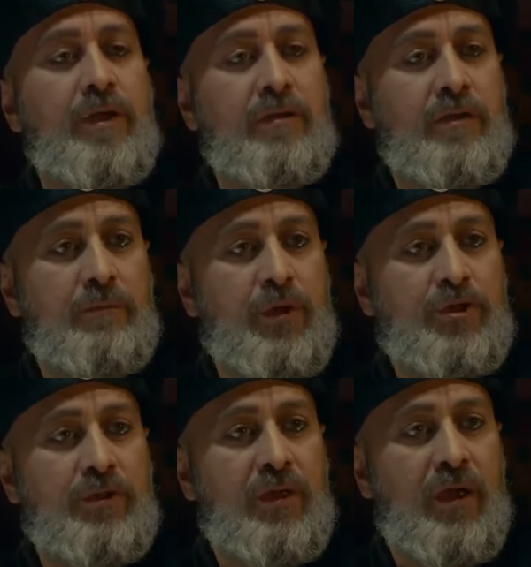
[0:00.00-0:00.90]

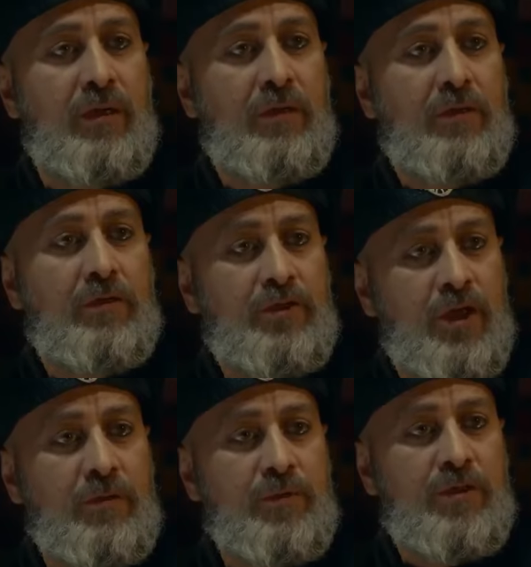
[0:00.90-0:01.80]
الكاي شامخا
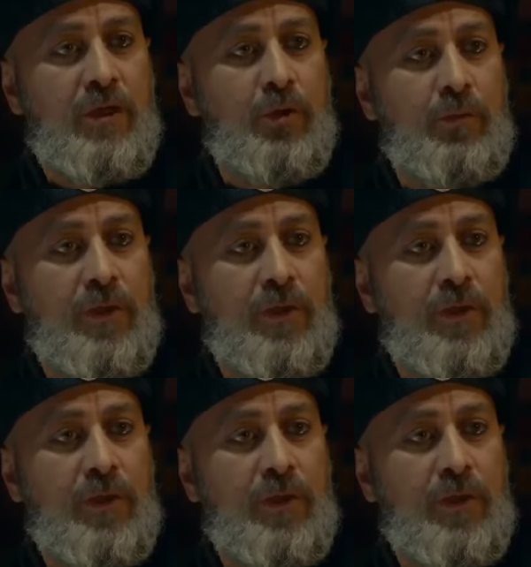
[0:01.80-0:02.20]
على رأس